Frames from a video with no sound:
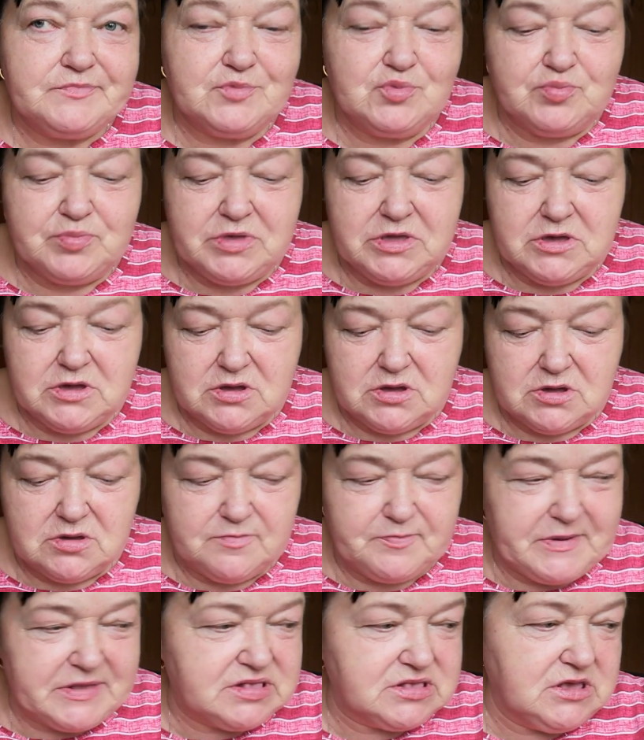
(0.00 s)
У
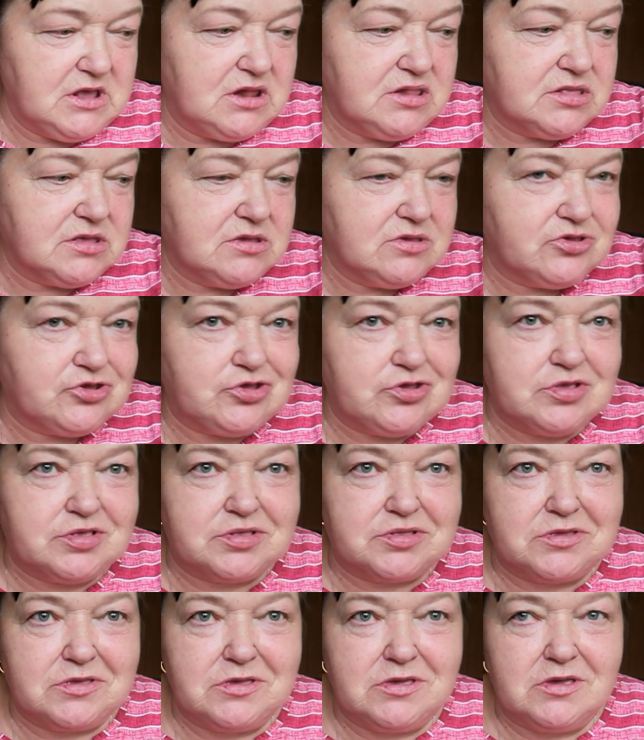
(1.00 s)
меня постельные
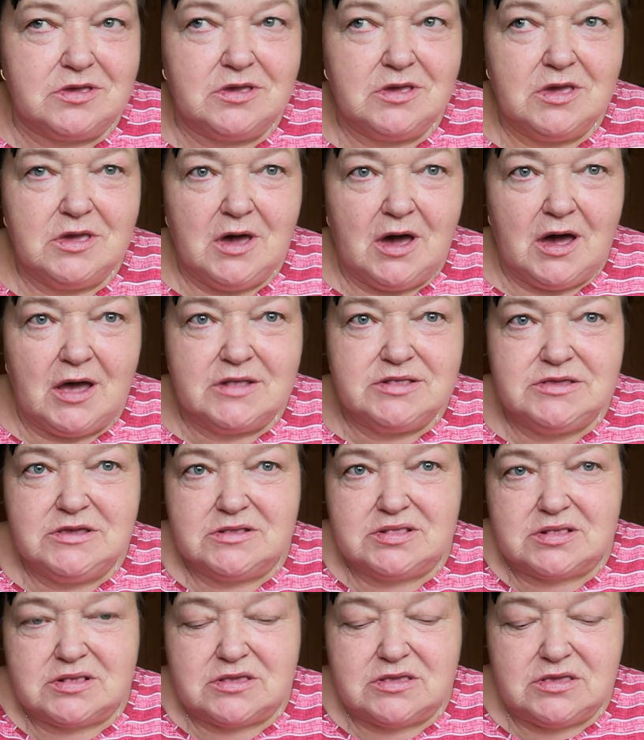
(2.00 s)
чистые,
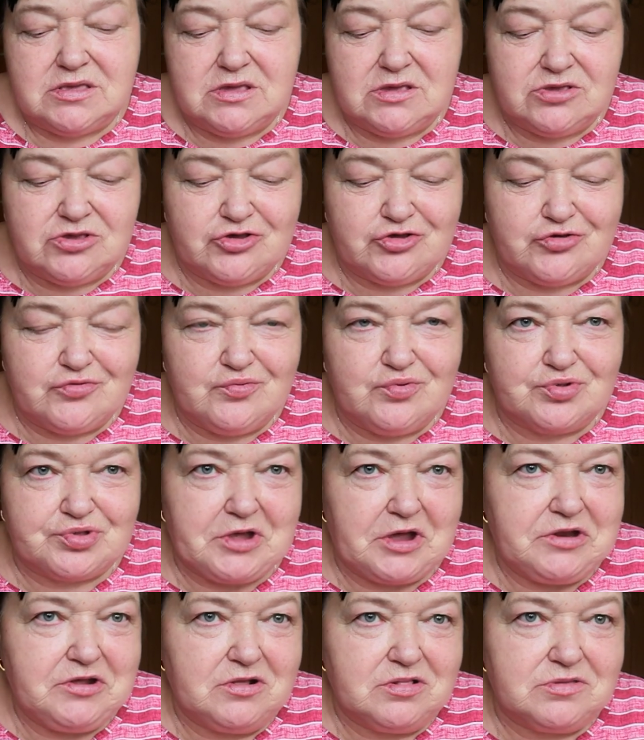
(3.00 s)
одеться есть чего,
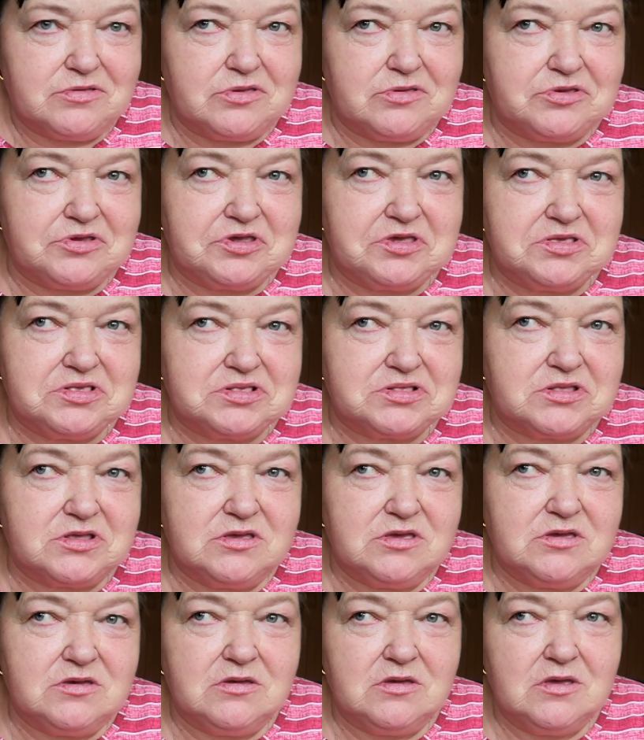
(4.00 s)
тарелки
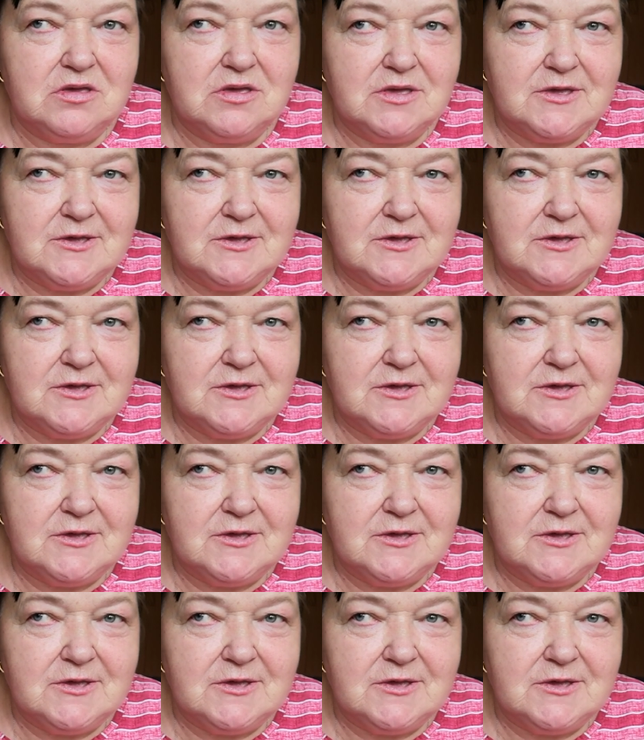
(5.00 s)
чистые –